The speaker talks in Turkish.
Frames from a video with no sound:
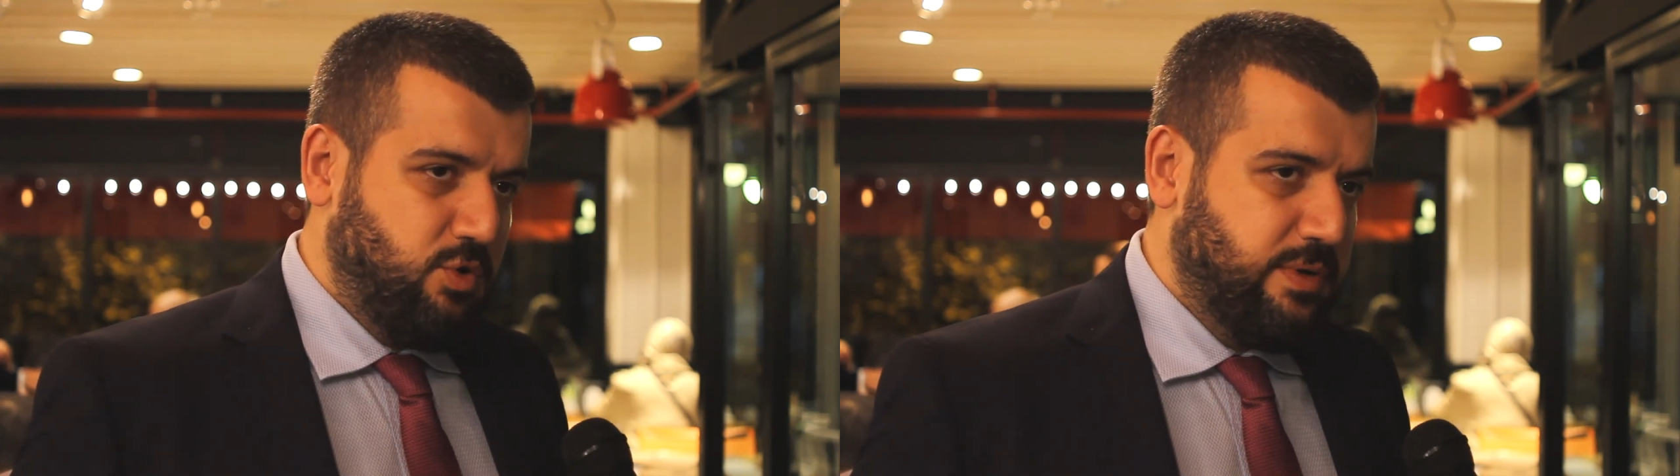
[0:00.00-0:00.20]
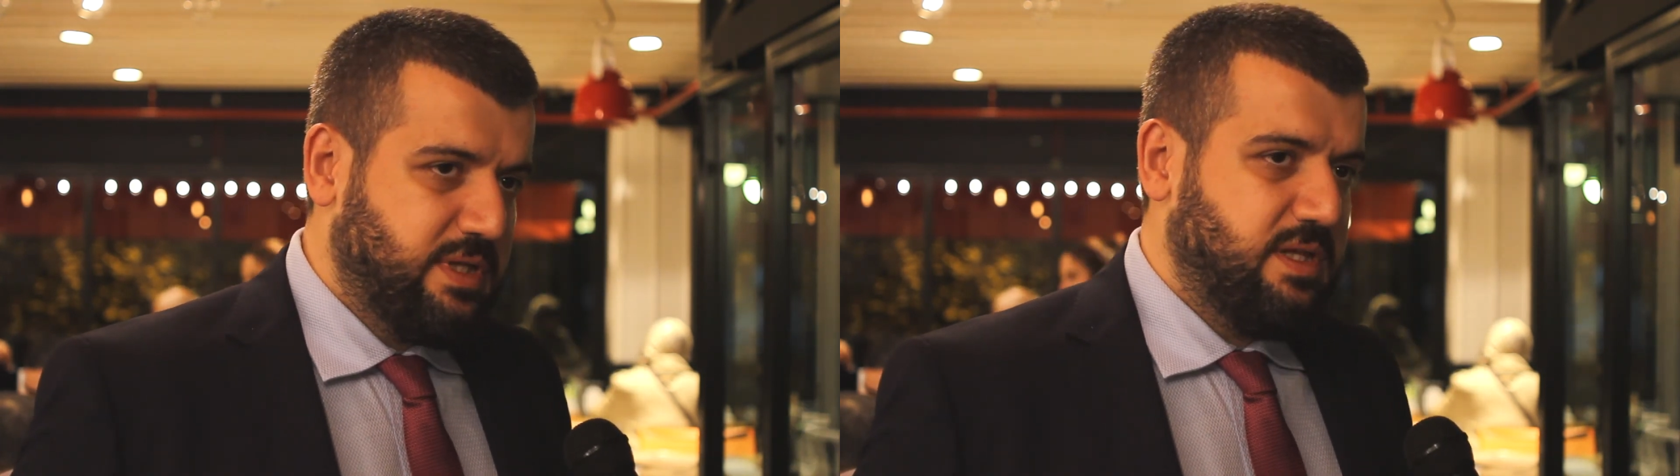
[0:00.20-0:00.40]

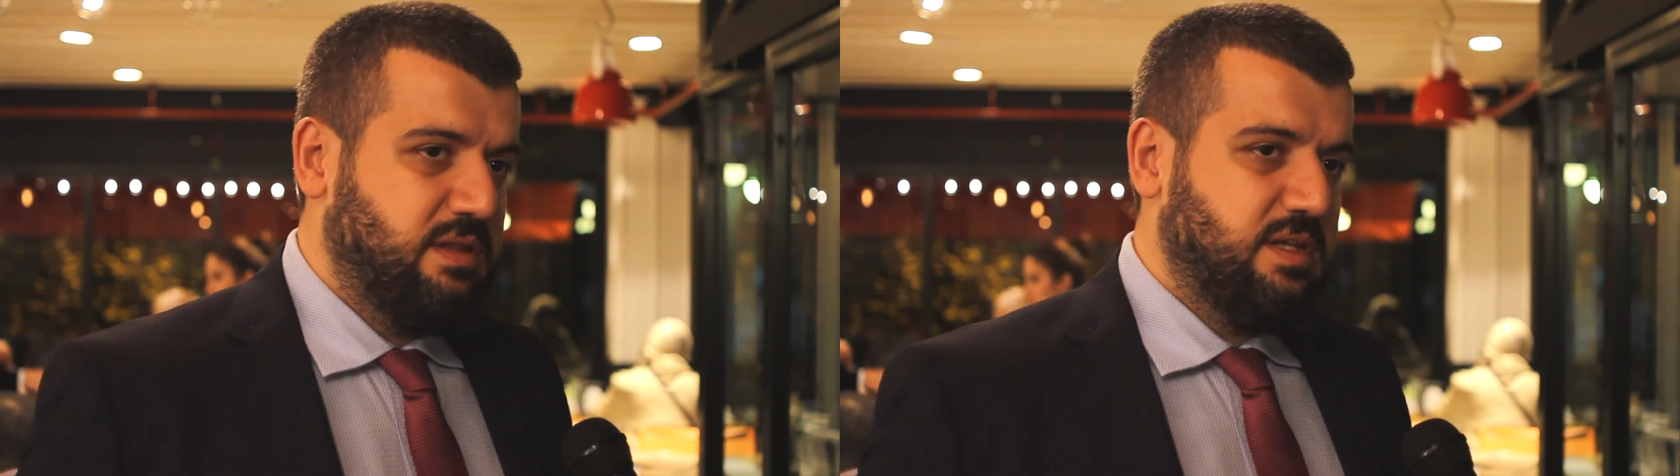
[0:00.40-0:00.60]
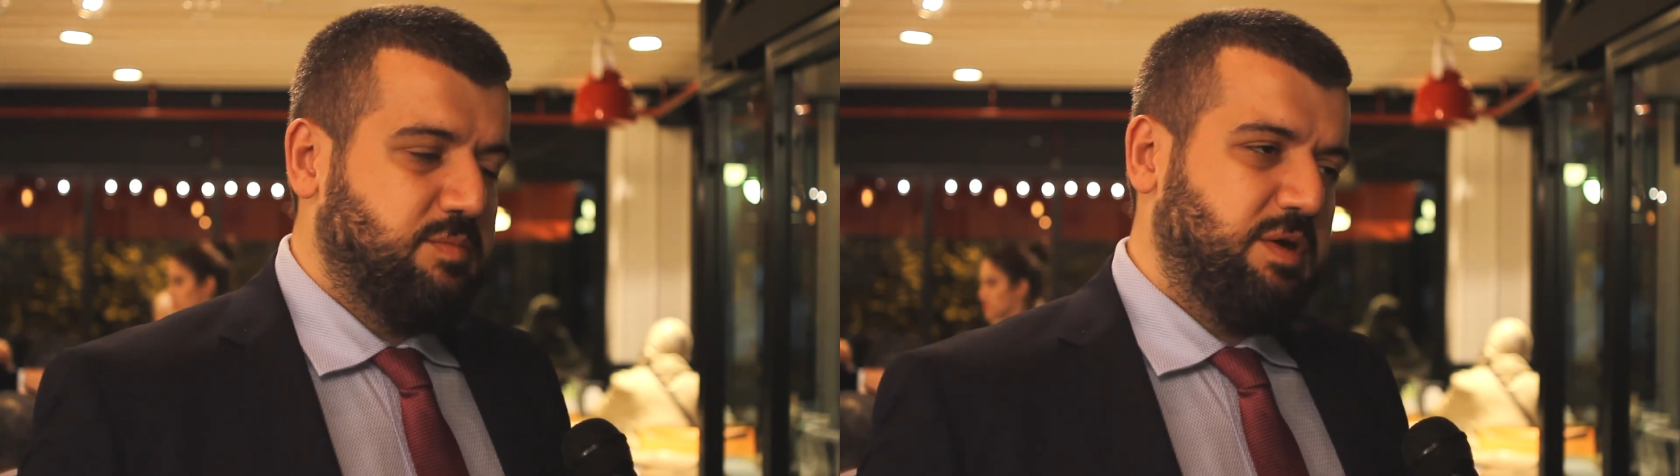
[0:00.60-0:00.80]

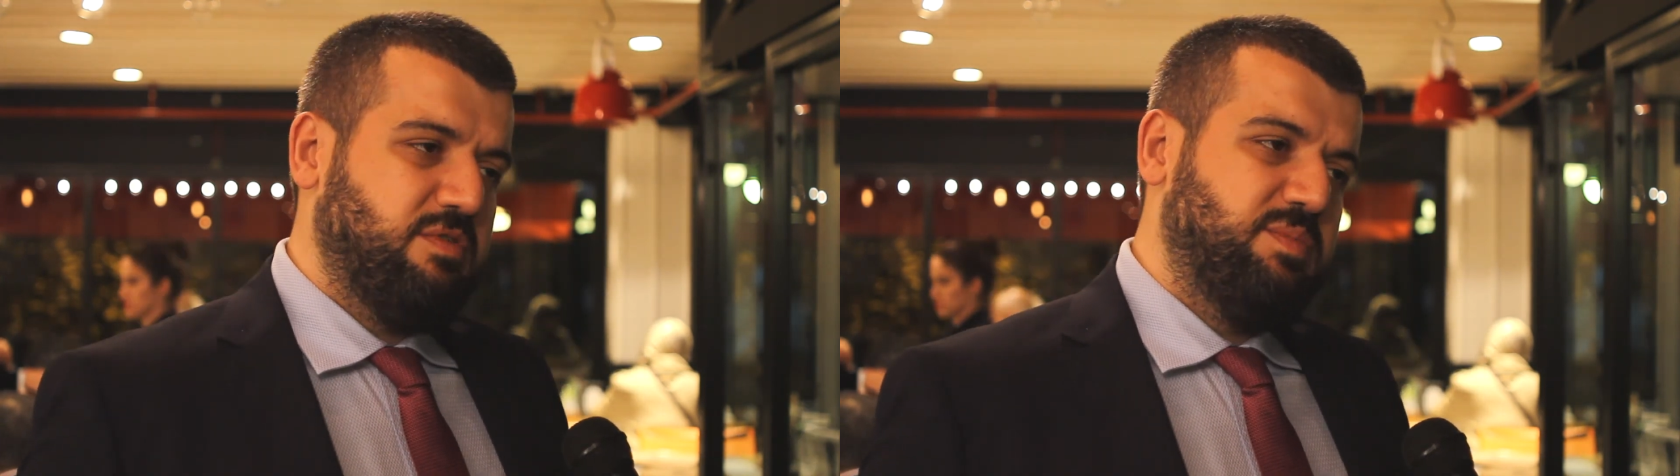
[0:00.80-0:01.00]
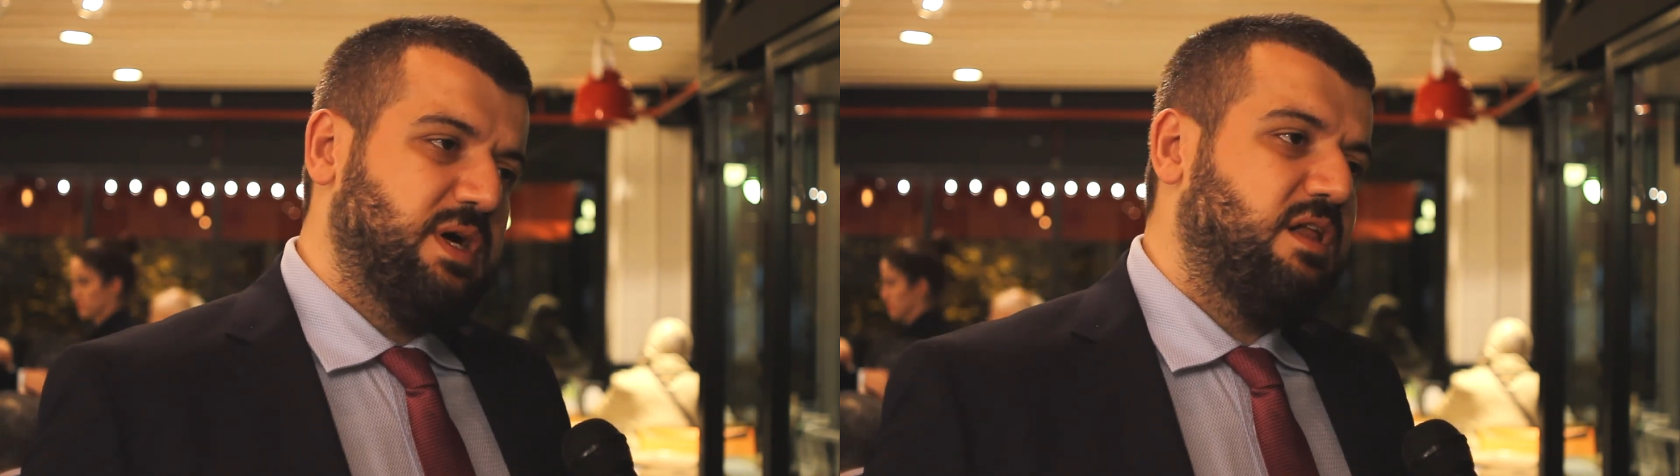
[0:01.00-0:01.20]
kuvvetlendirmek
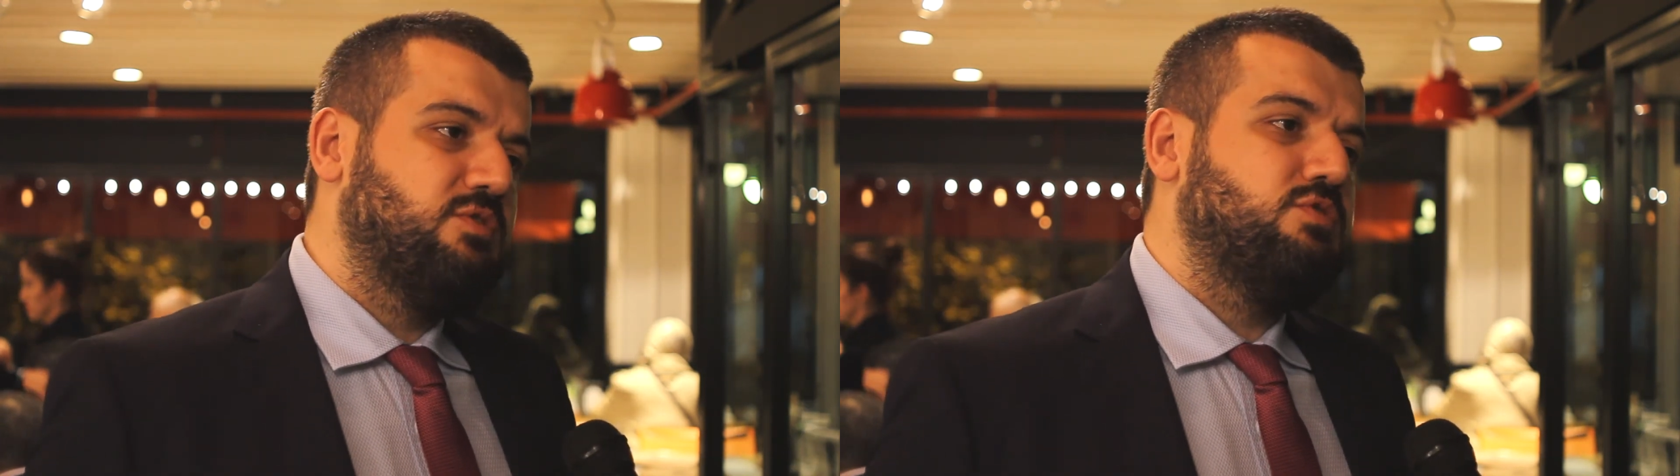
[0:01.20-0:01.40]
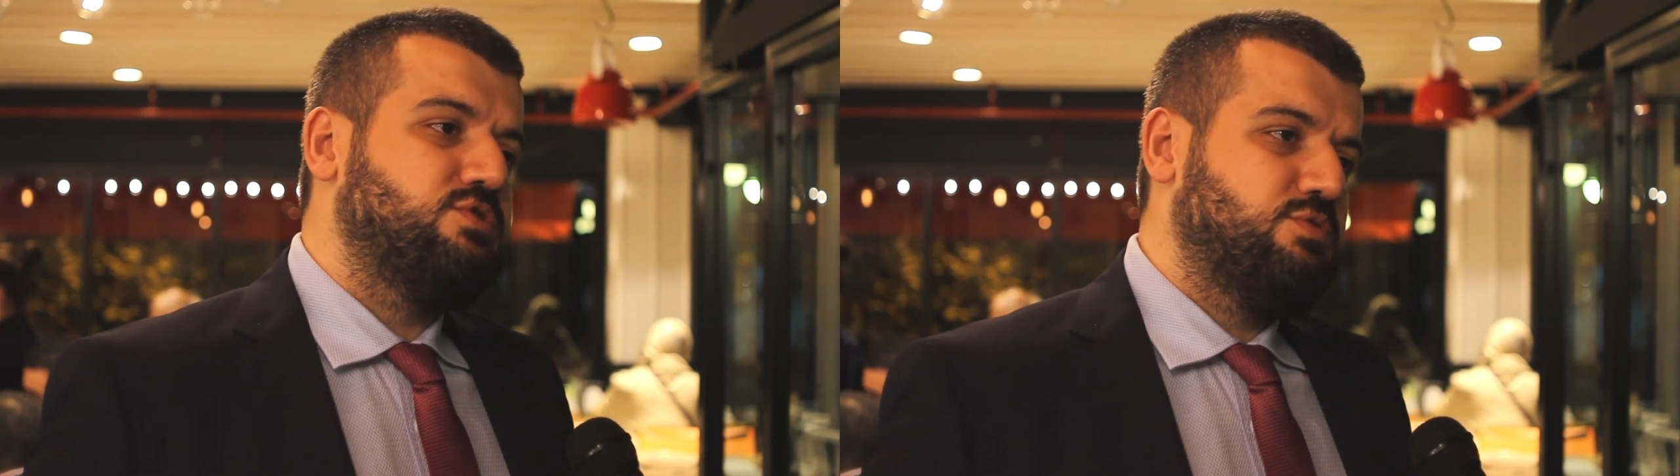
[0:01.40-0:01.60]
ve bir
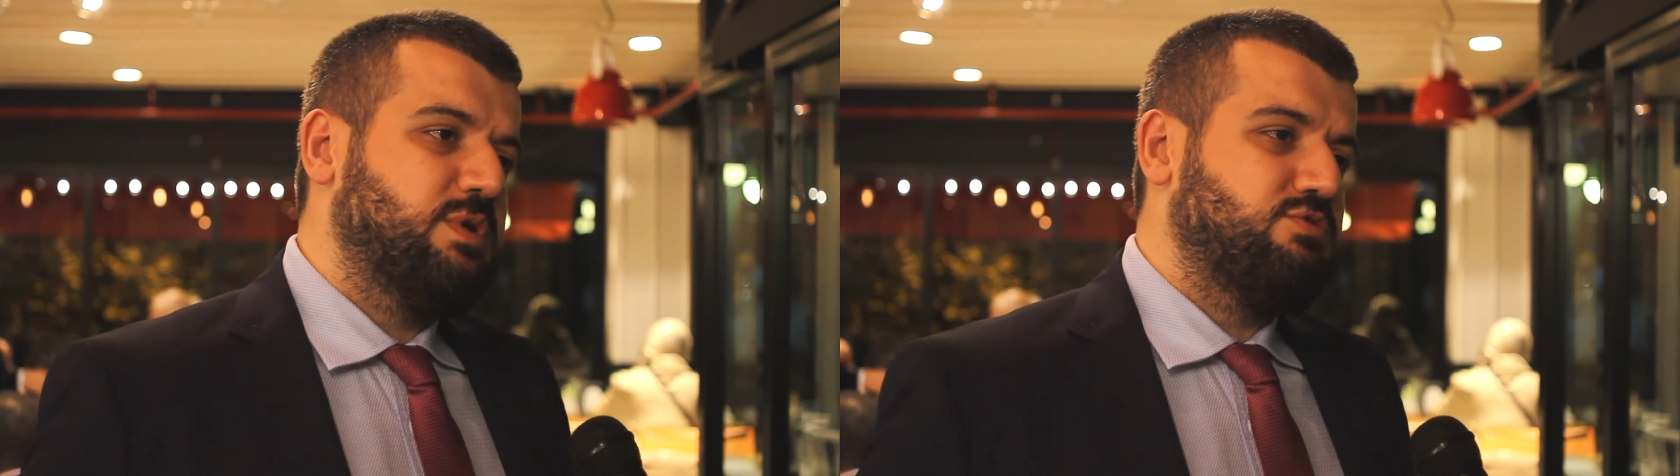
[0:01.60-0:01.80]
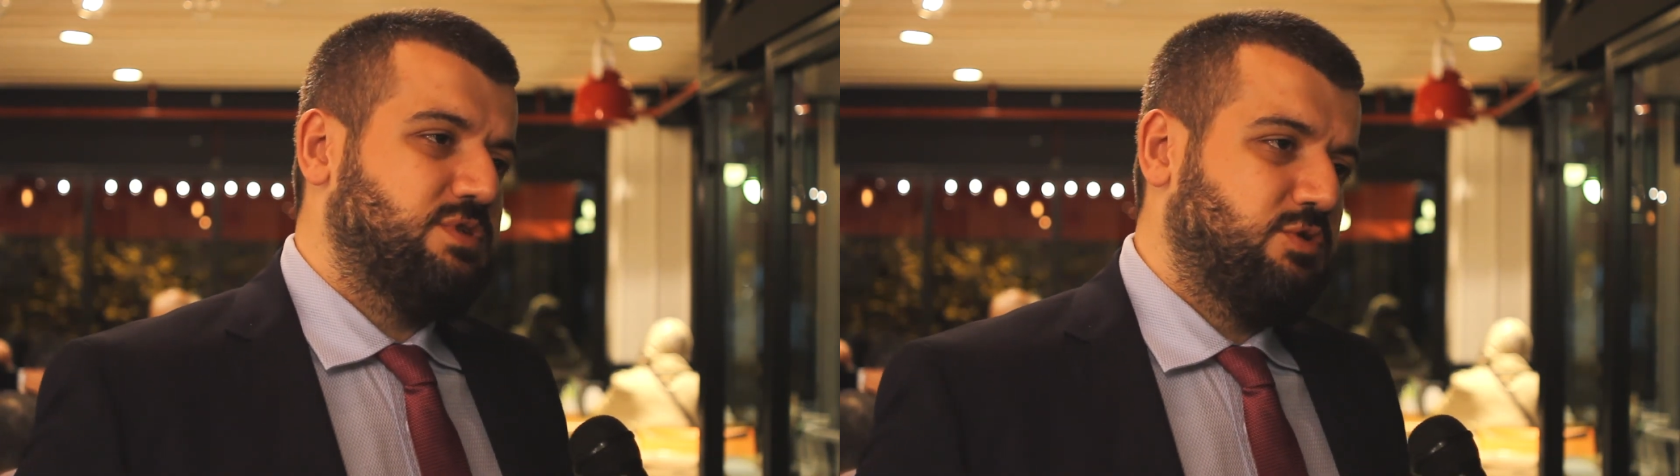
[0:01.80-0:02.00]
algı oluşturmak üzere